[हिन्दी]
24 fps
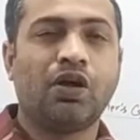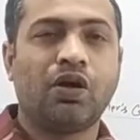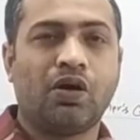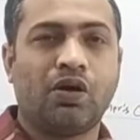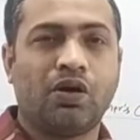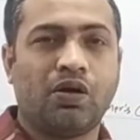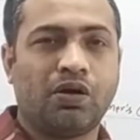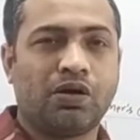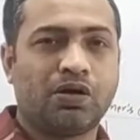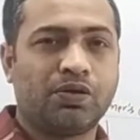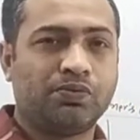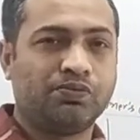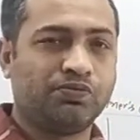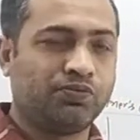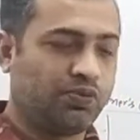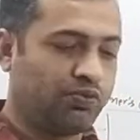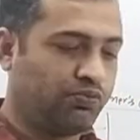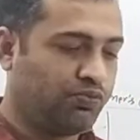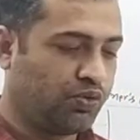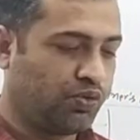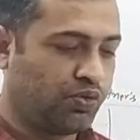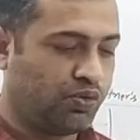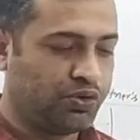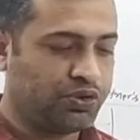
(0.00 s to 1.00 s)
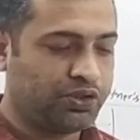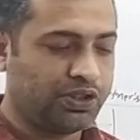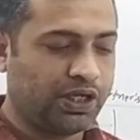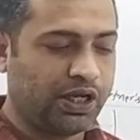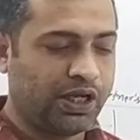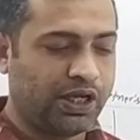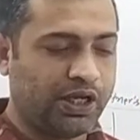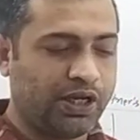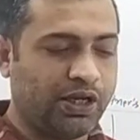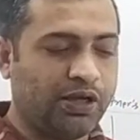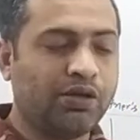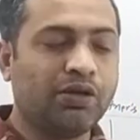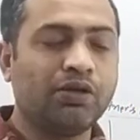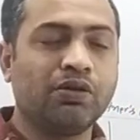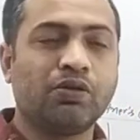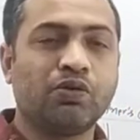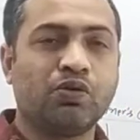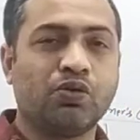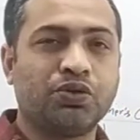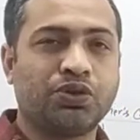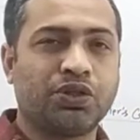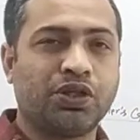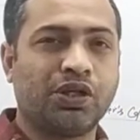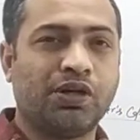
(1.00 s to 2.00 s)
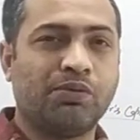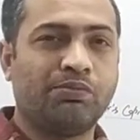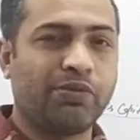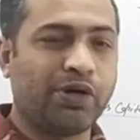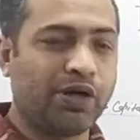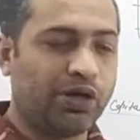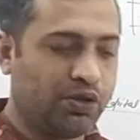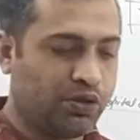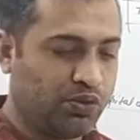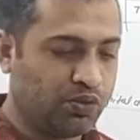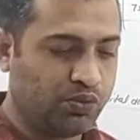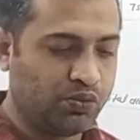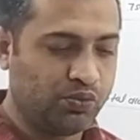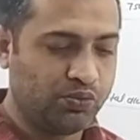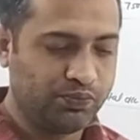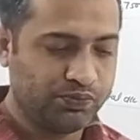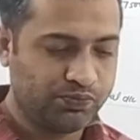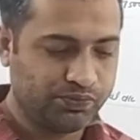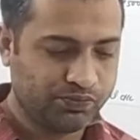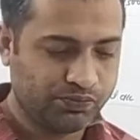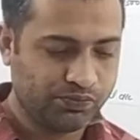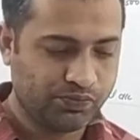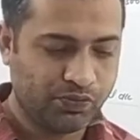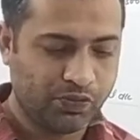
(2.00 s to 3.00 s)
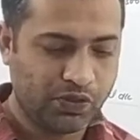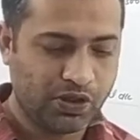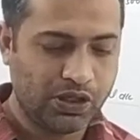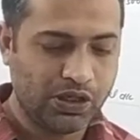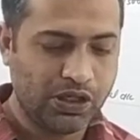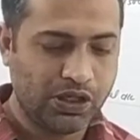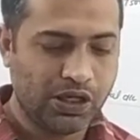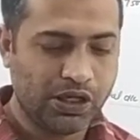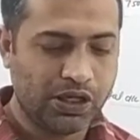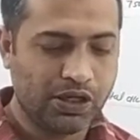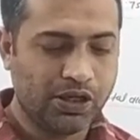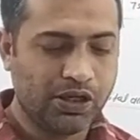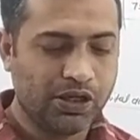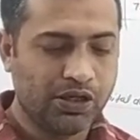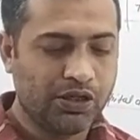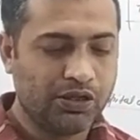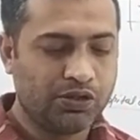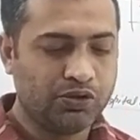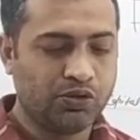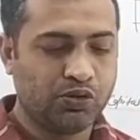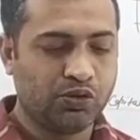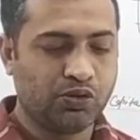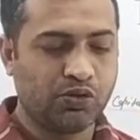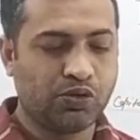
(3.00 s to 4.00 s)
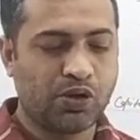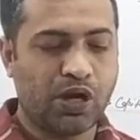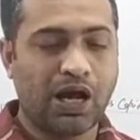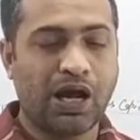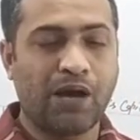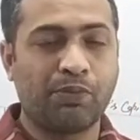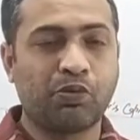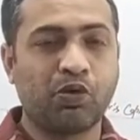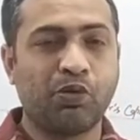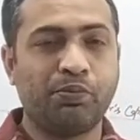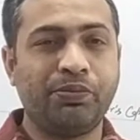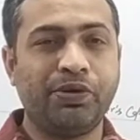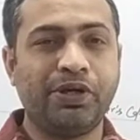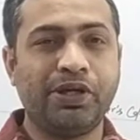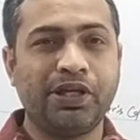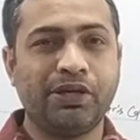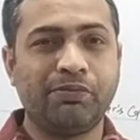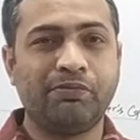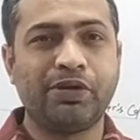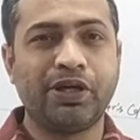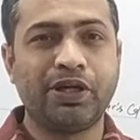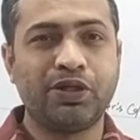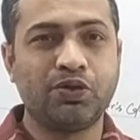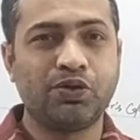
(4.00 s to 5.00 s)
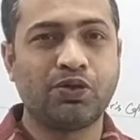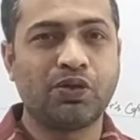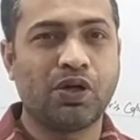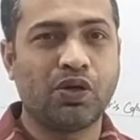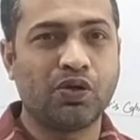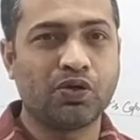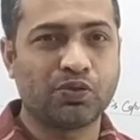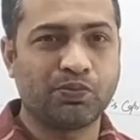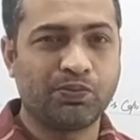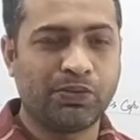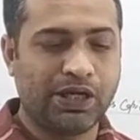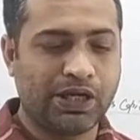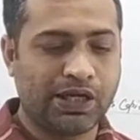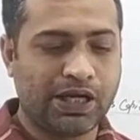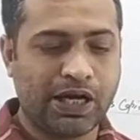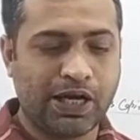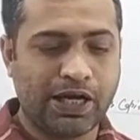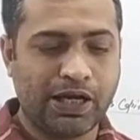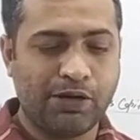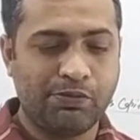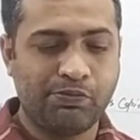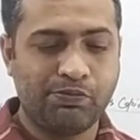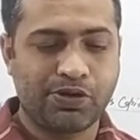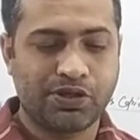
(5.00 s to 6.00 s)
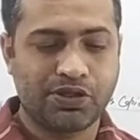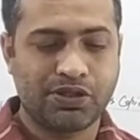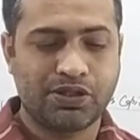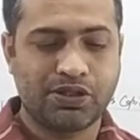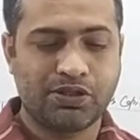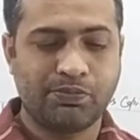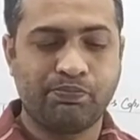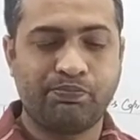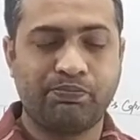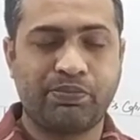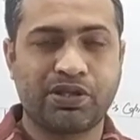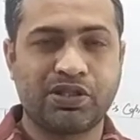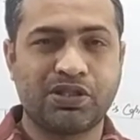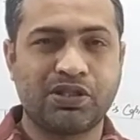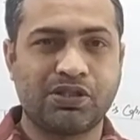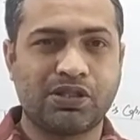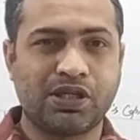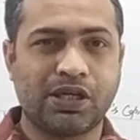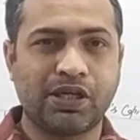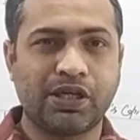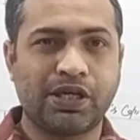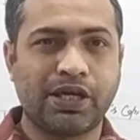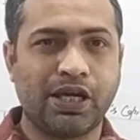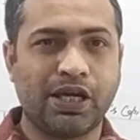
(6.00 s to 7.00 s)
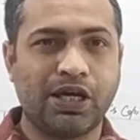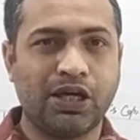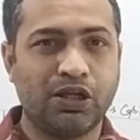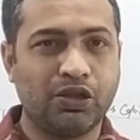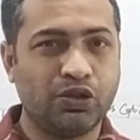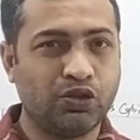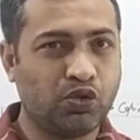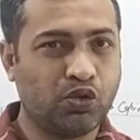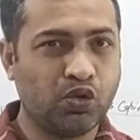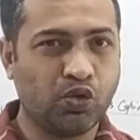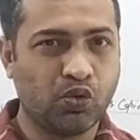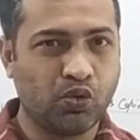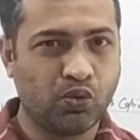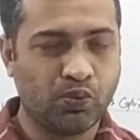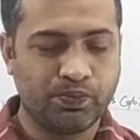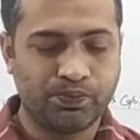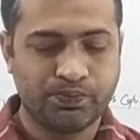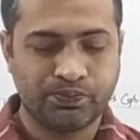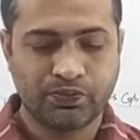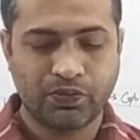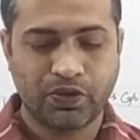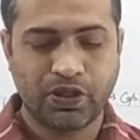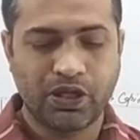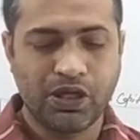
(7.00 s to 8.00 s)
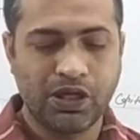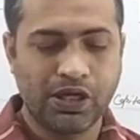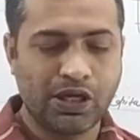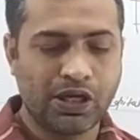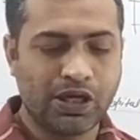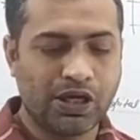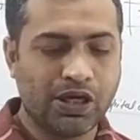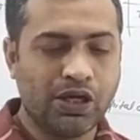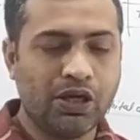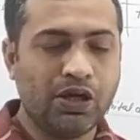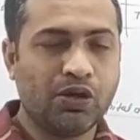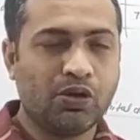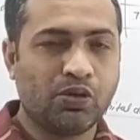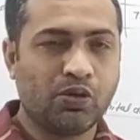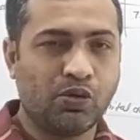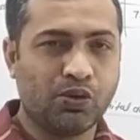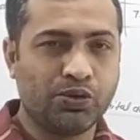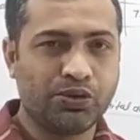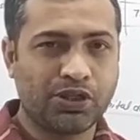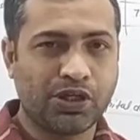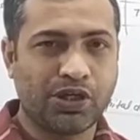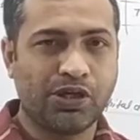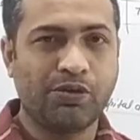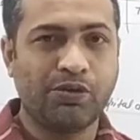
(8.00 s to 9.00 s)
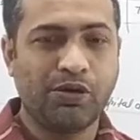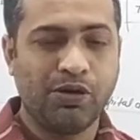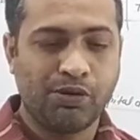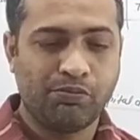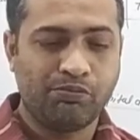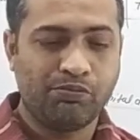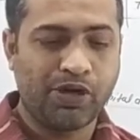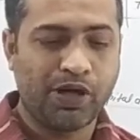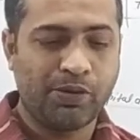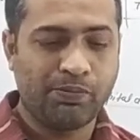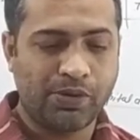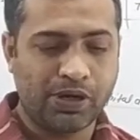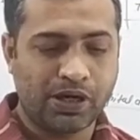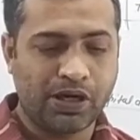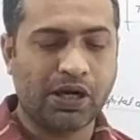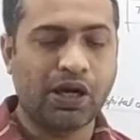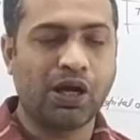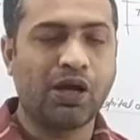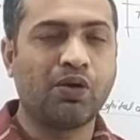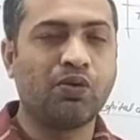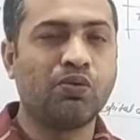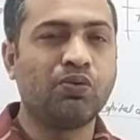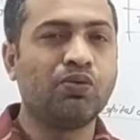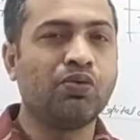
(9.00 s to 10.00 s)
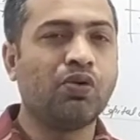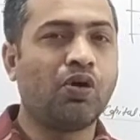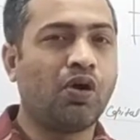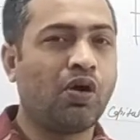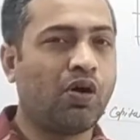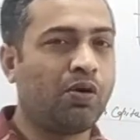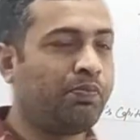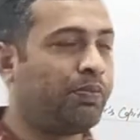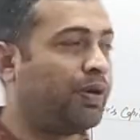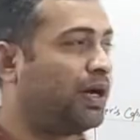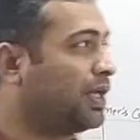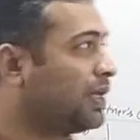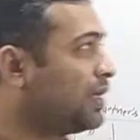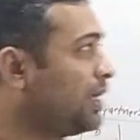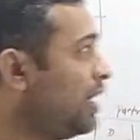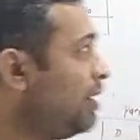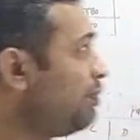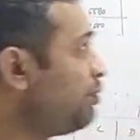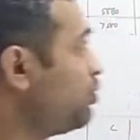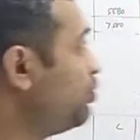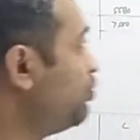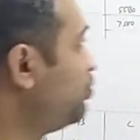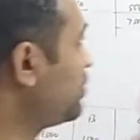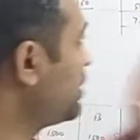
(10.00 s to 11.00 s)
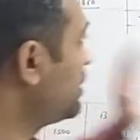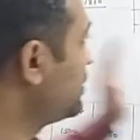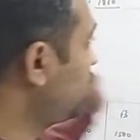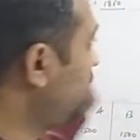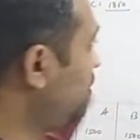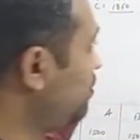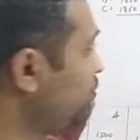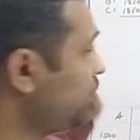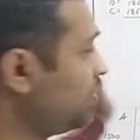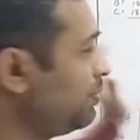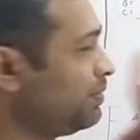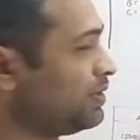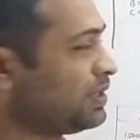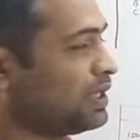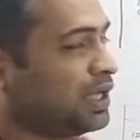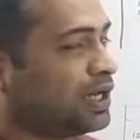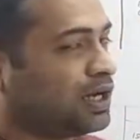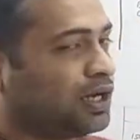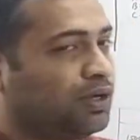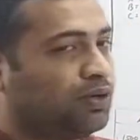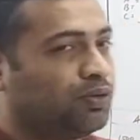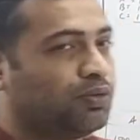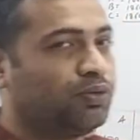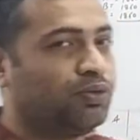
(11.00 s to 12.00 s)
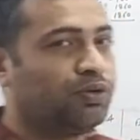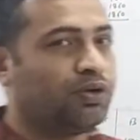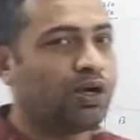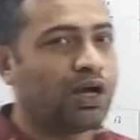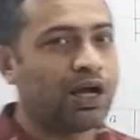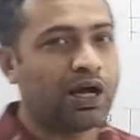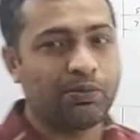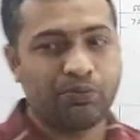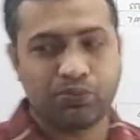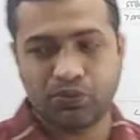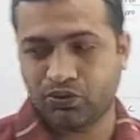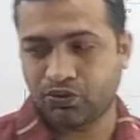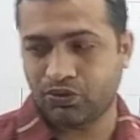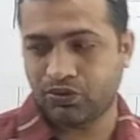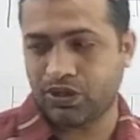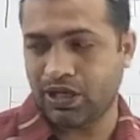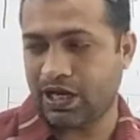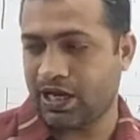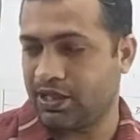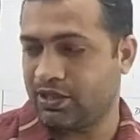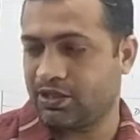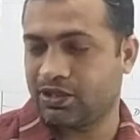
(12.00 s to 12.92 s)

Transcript: और वो क्वेश्चन है क्वेश्चन नंबर टू ठीक है जो आपको पीडीएफ भेजूंगा उसमें लिखा है प्रश्न संख्या दो ठीक है क्वेश्चन मैं पढ़ रहा हूँ और पढ़ के आपको पूरा सोल्यूशन बता रहा हूँ आप उसको ध्यान